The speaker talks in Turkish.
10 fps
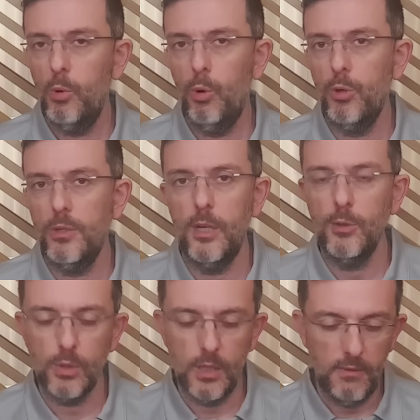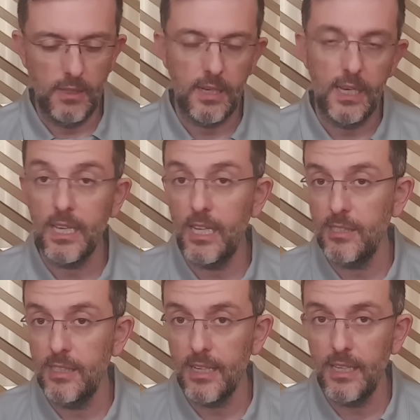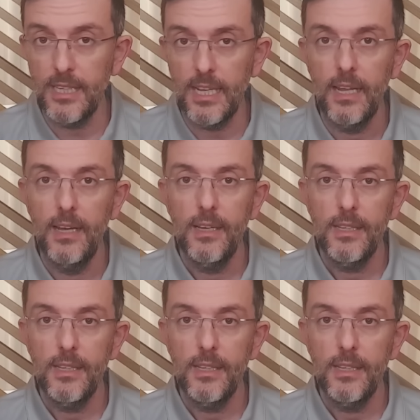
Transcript: otosansürden vesaire kesinlikle değil.